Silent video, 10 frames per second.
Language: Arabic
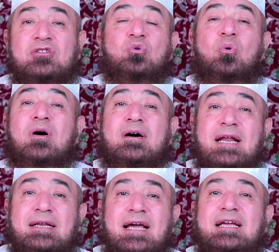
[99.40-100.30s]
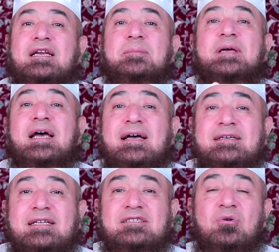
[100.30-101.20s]
طوال الليل
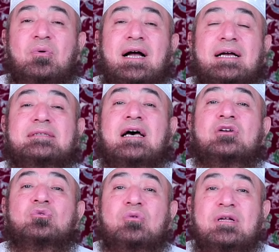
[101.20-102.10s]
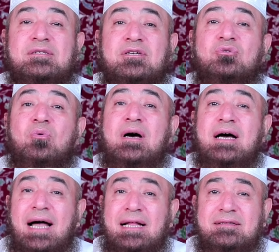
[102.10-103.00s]
بآية واحدة
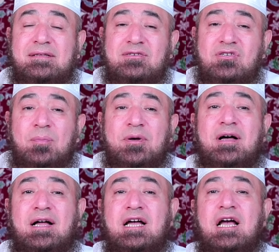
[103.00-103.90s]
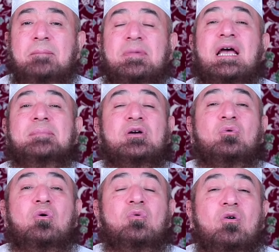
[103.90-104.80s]
يرددها حتى الصباح بأبي
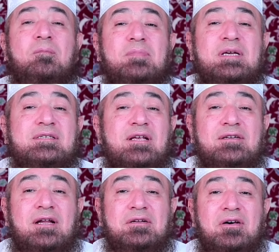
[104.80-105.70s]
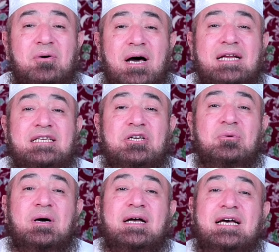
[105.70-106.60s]
هو وأمي صلى الله عليه
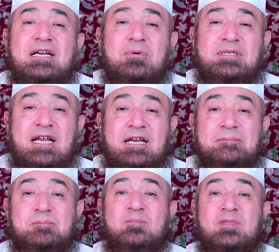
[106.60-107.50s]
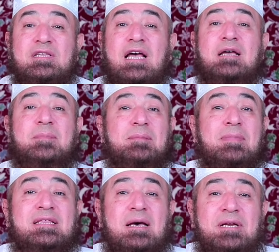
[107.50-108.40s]
وآله وسلم ده يبقى
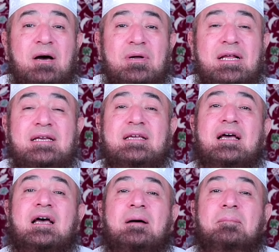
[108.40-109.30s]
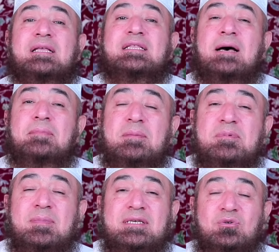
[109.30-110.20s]
المذهب الاولاني مذهب
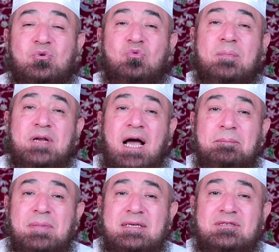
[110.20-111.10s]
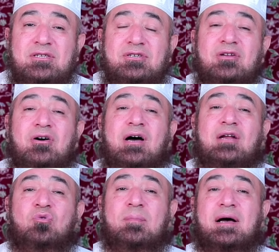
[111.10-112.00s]
ابن مسعود وابن عباس رضي الله
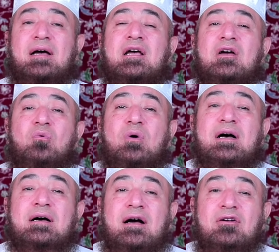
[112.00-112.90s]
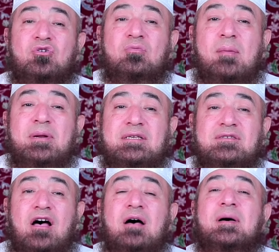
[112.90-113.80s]
عنهما وغيرهما من
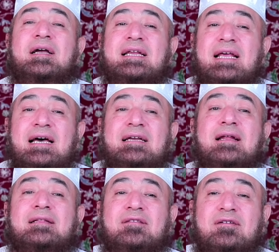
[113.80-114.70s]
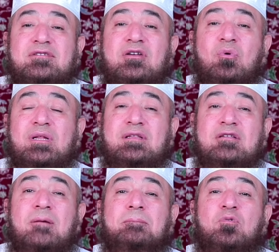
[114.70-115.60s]
الصحابه الى ان الترتيل
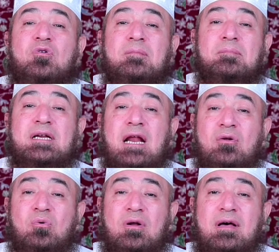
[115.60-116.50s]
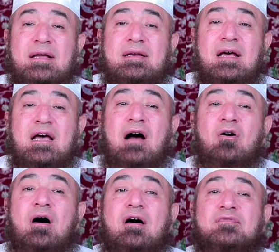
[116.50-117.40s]
والتدبر من القران او
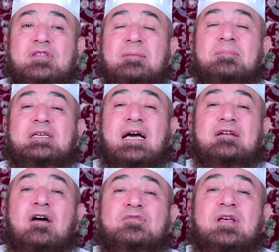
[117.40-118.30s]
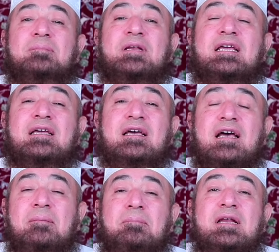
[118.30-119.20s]
افضل يعني افضل من ايه
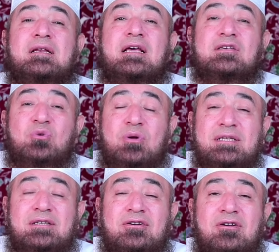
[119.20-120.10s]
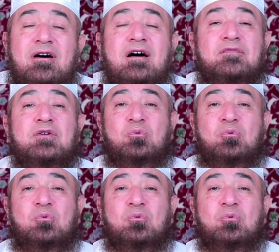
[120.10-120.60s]
من سرعه القراءه في